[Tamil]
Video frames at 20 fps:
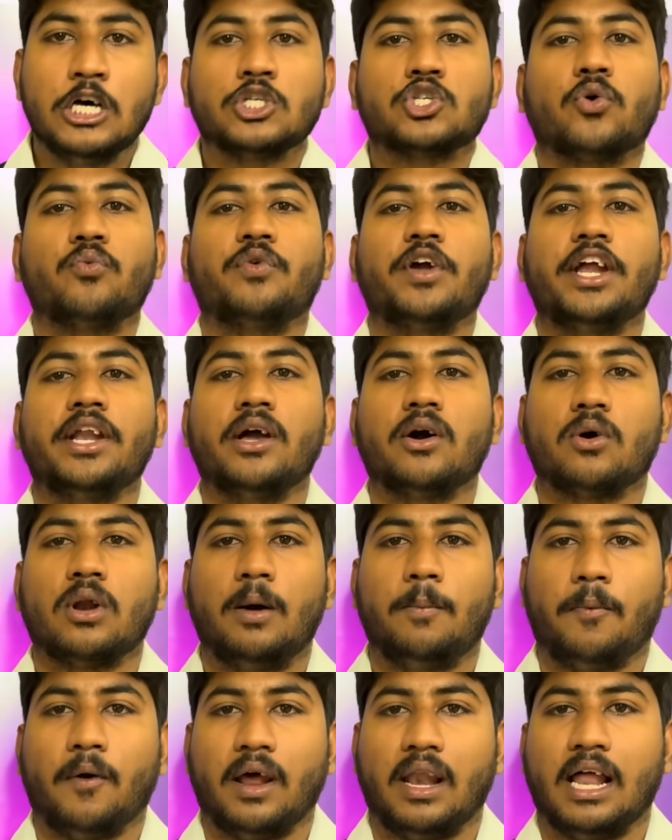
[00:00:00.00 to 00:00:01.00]
ஸோ
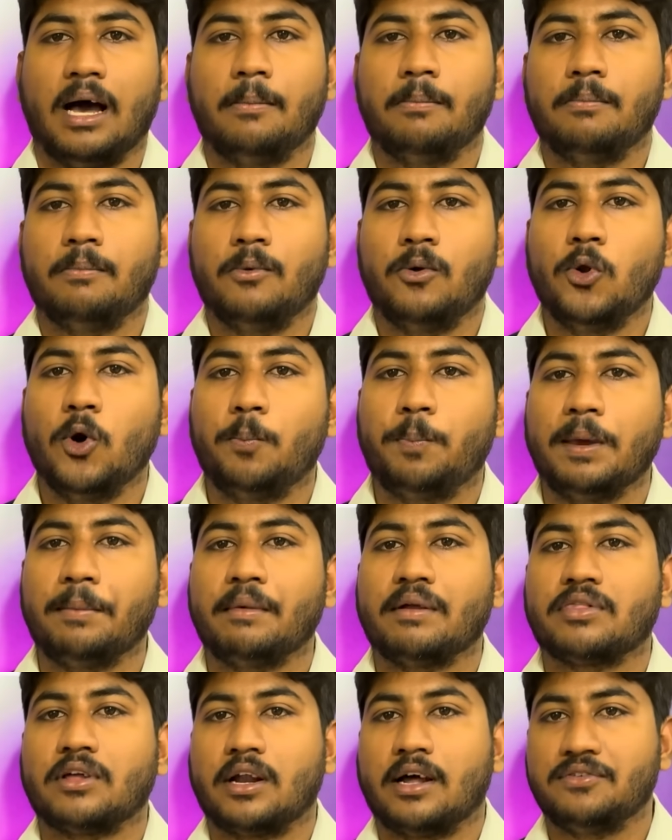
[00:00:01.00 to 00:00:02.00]
வீடியோக்குள்ளே போயிடலாம் லூப்பிங்
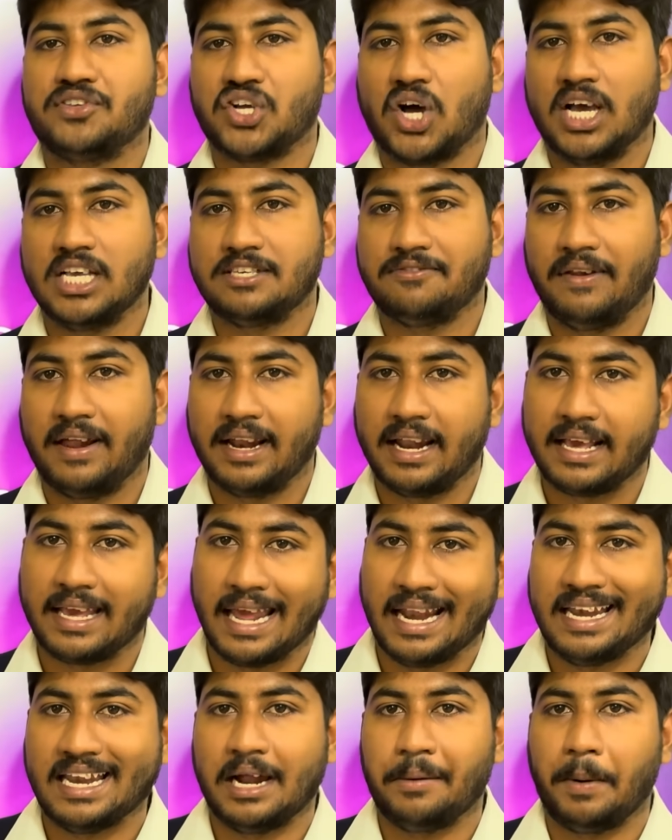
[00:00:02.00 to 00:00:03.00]
மெத்தட் ஆஃப் சாய்ஸ் ஃபில்லிங்னா
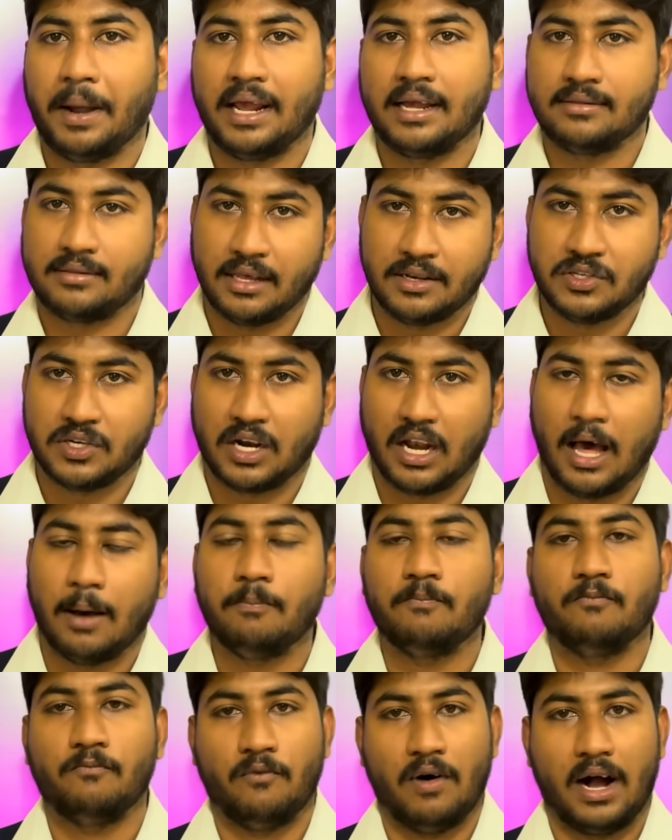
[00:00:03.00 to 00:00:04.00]
என்ன அப்படிங்கிறது தெரிஞ்சுக்கலாம்
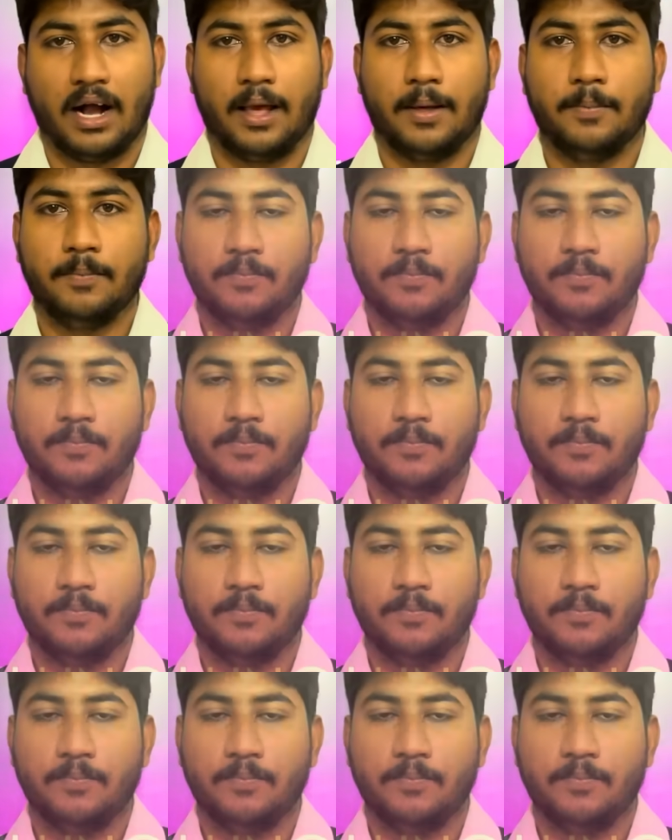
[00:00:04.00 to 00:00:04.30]
வாங்க